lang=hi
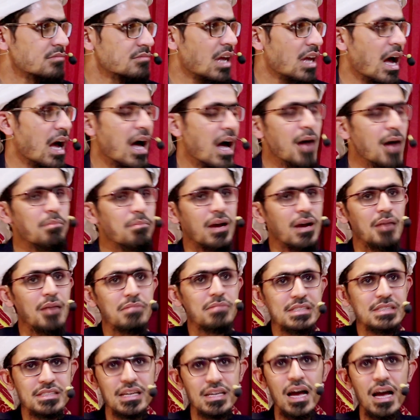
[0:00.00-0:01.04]
कि आपका
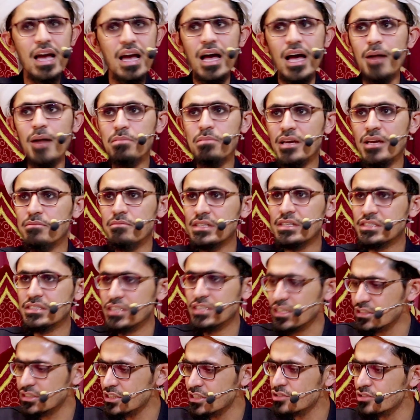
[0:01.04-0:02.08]
बच्चा है आपकी
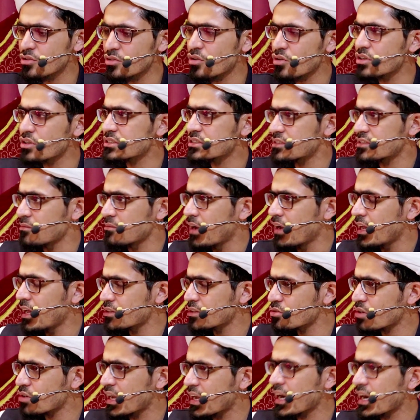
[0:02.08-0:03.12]
बच्ची इन चीज़ों को इस्तेमाल
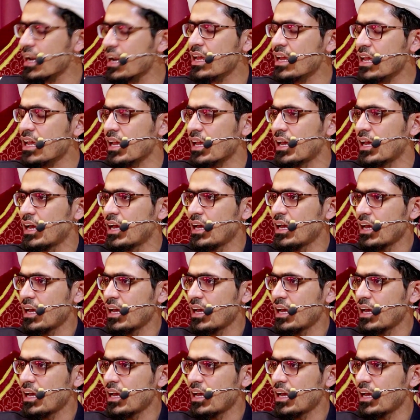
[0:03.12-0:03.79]
तो कर रही है